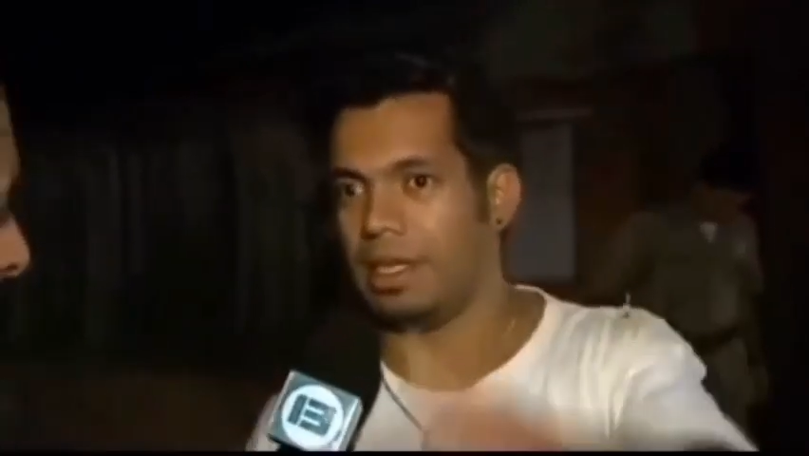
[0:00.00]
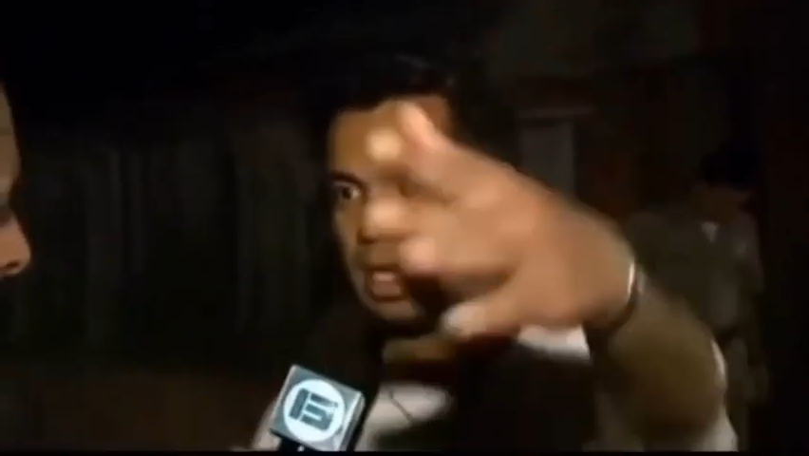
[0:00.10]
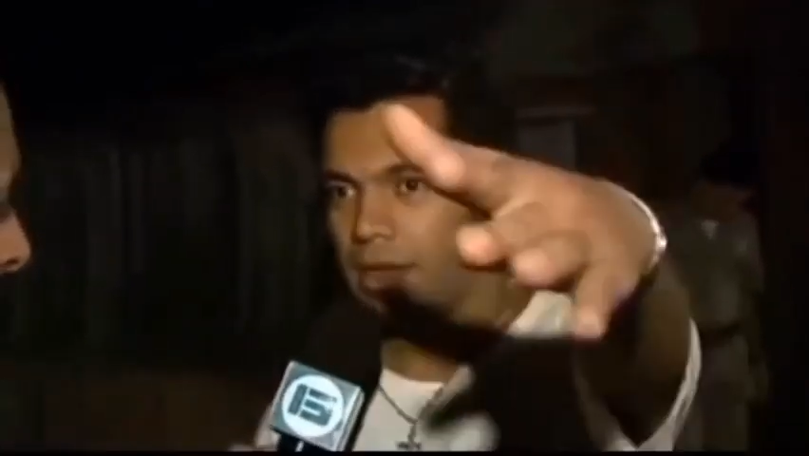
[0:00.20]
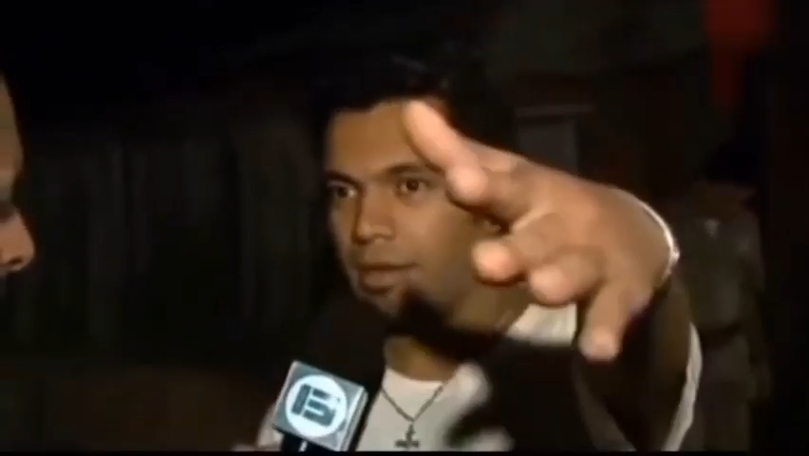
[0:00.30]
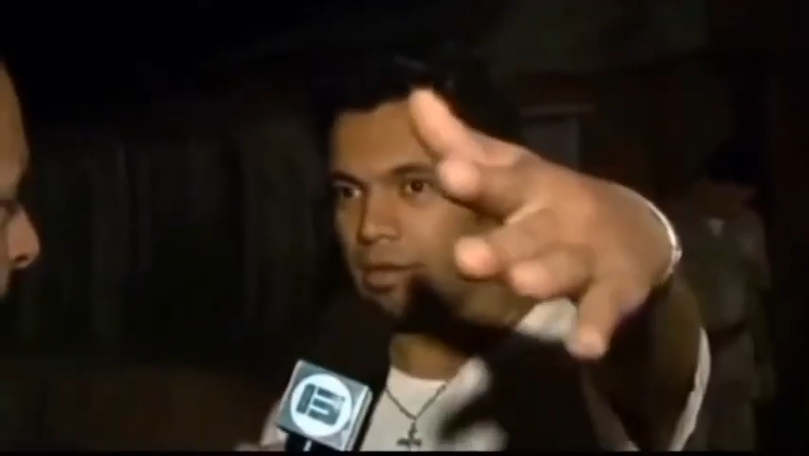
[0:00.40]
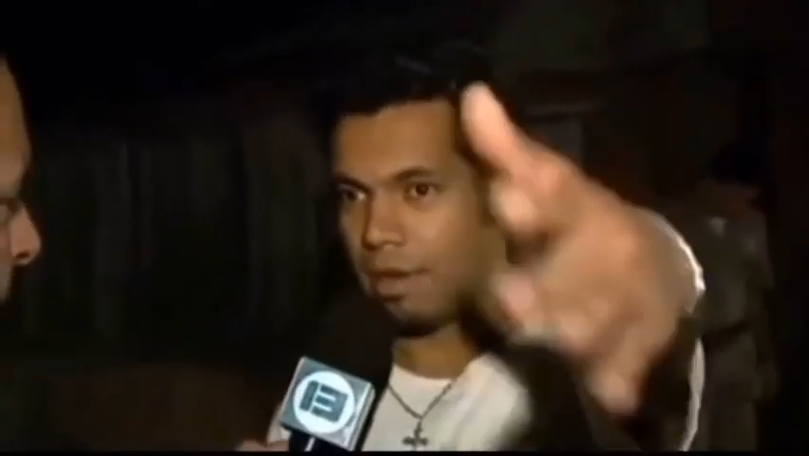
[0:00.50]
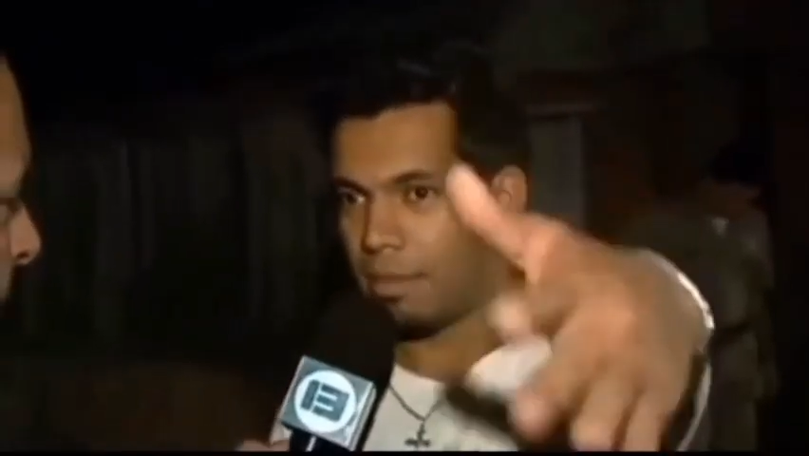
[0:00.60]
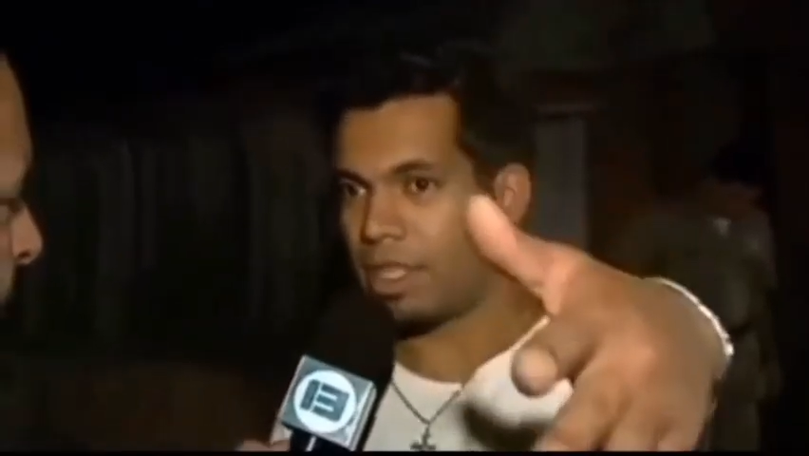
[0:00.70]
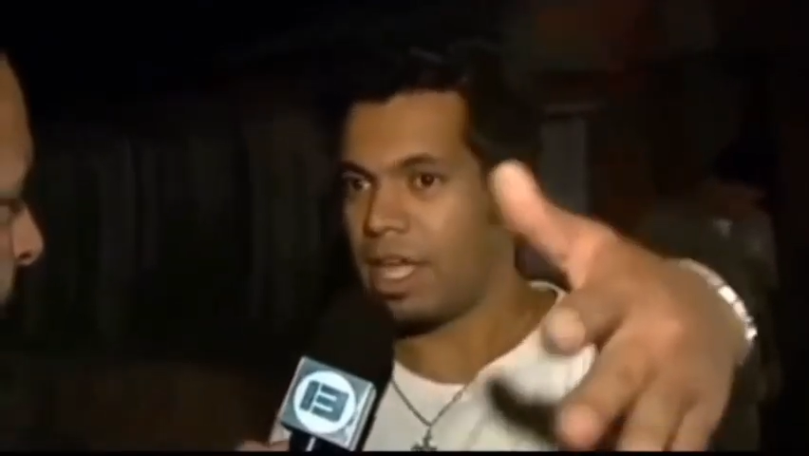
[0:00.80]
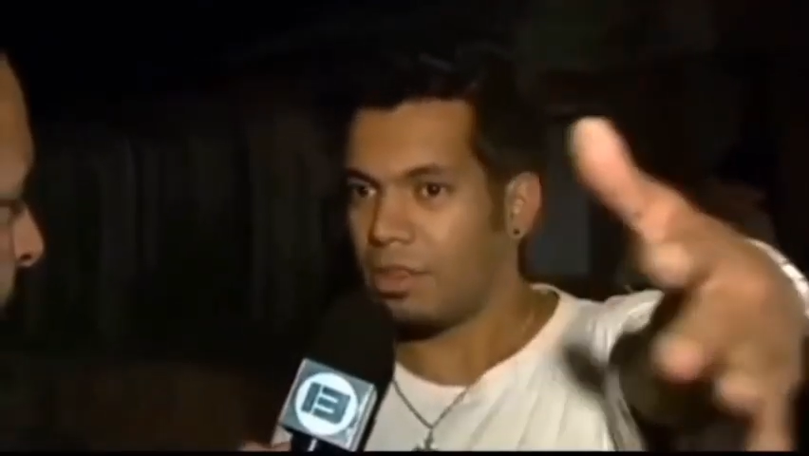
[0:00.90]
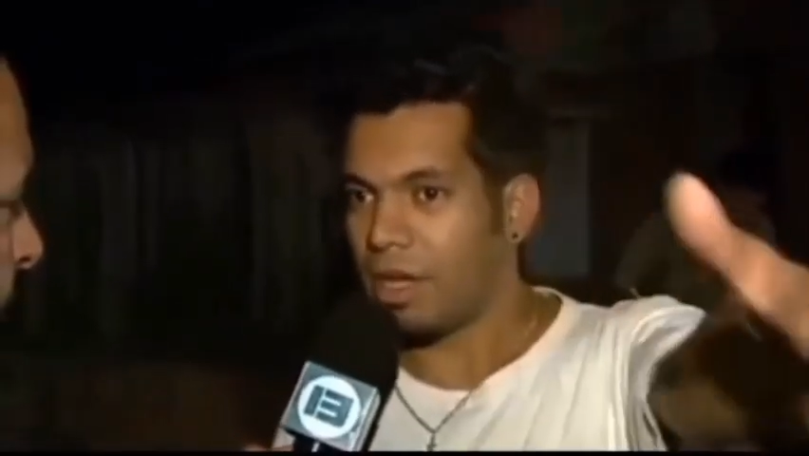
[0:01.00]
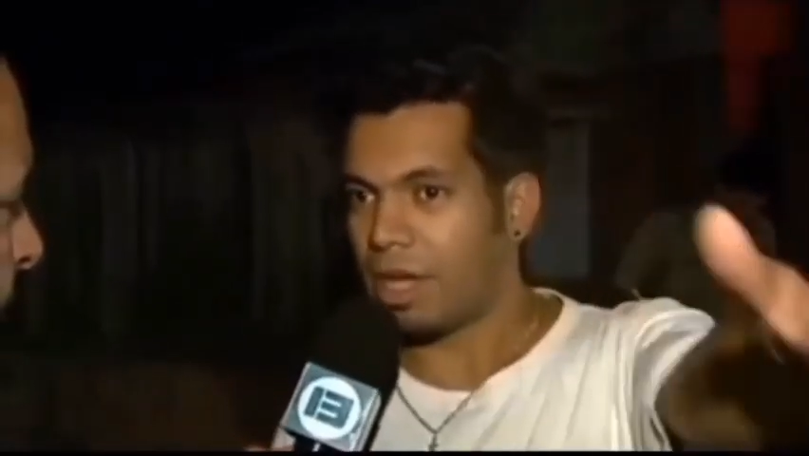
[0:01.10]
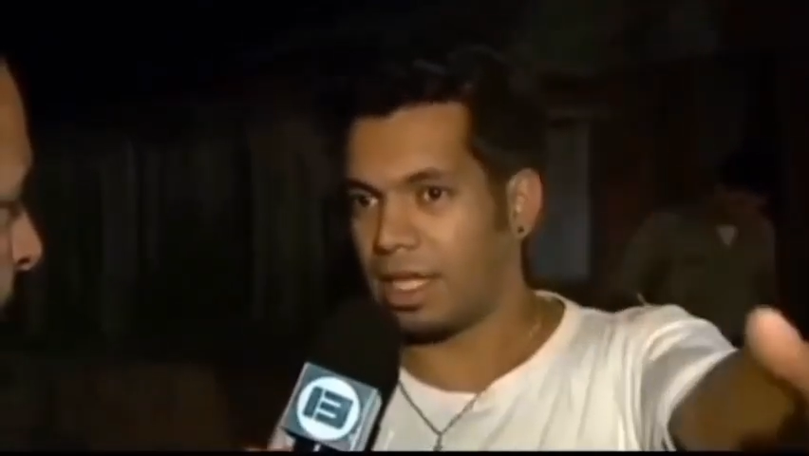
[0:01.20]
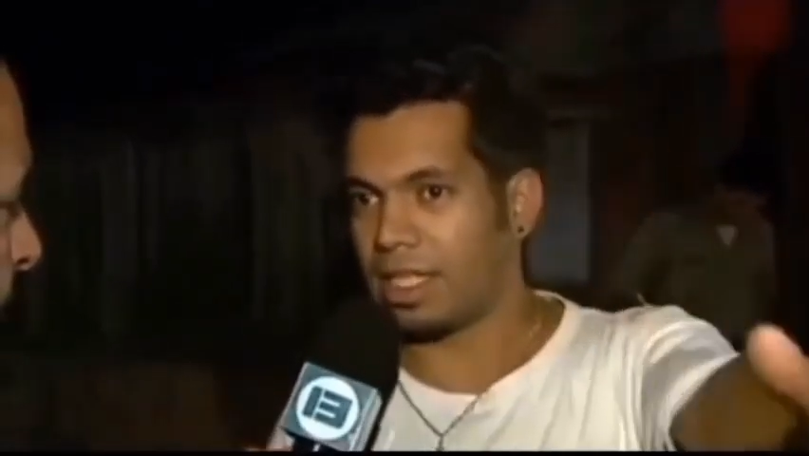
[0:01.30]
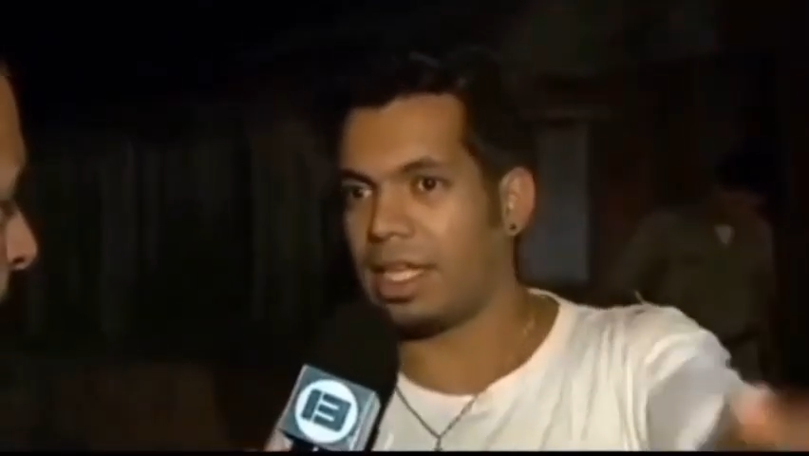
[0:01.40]
wollen nach Hause fahren,
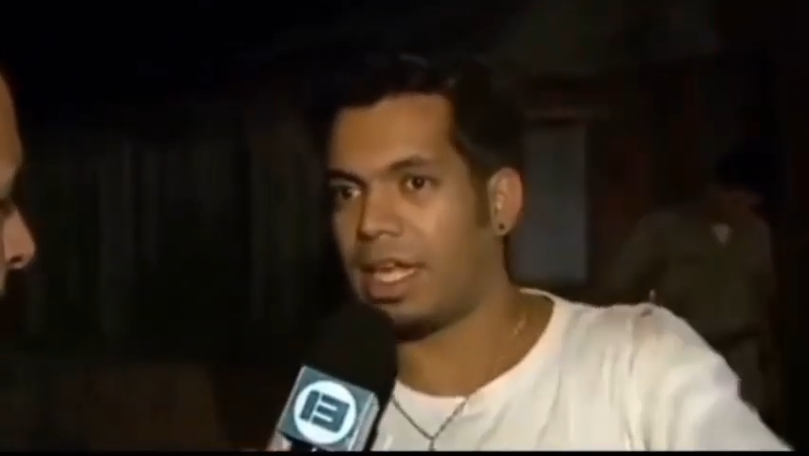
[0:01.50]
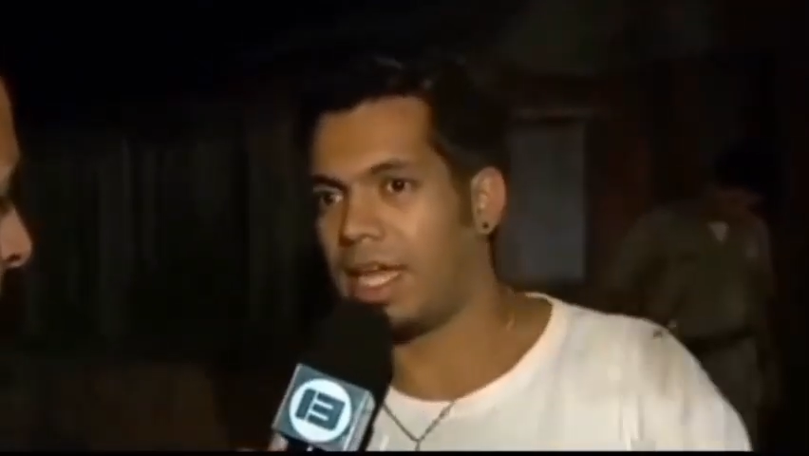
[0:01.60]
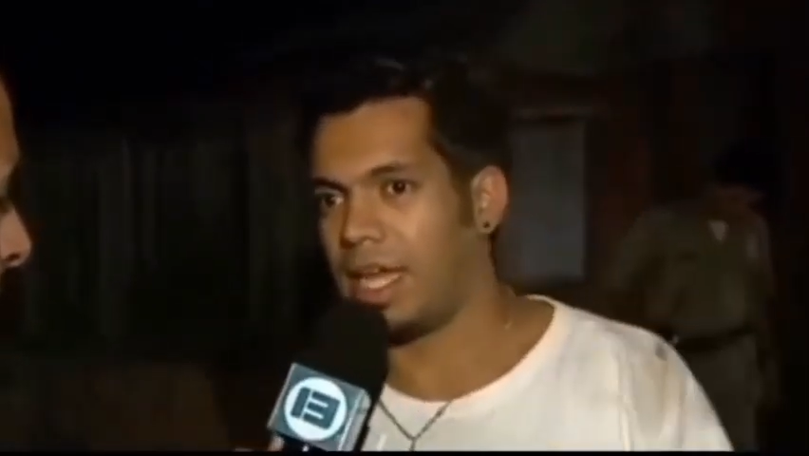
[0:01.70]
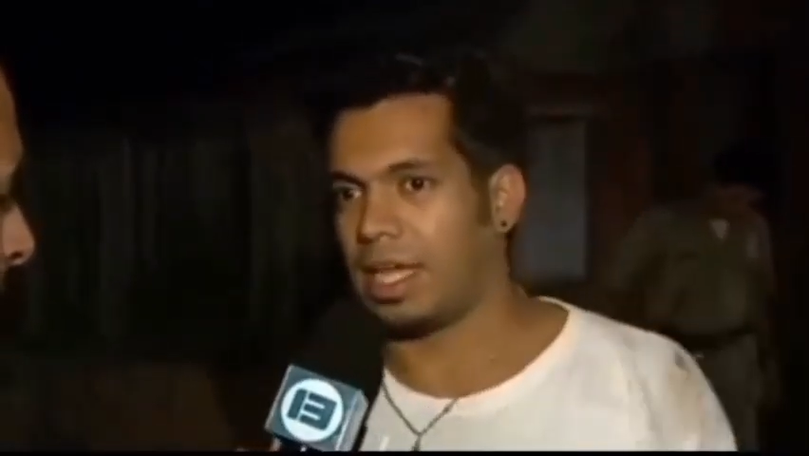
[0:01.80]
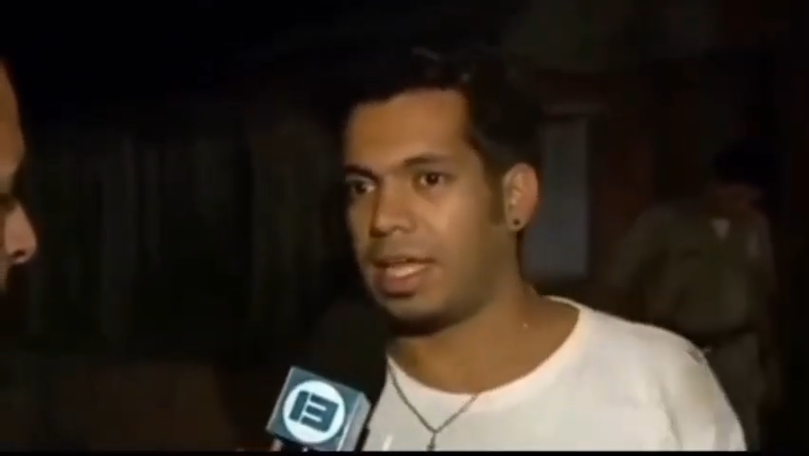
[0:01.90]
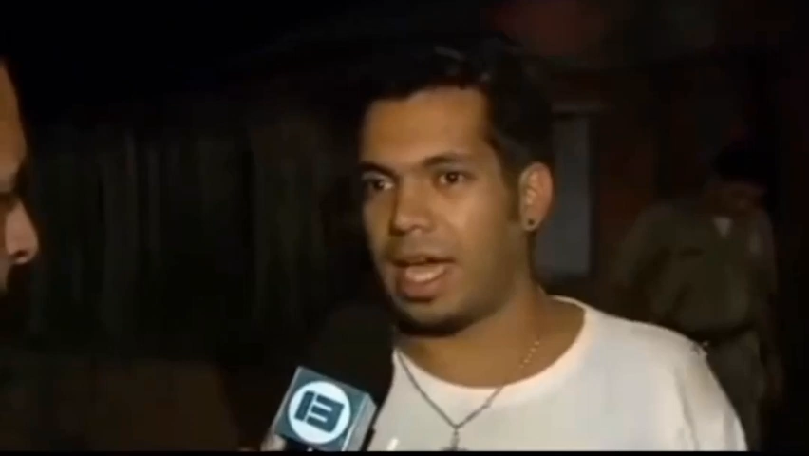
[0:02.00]
sagte ich zu ihm.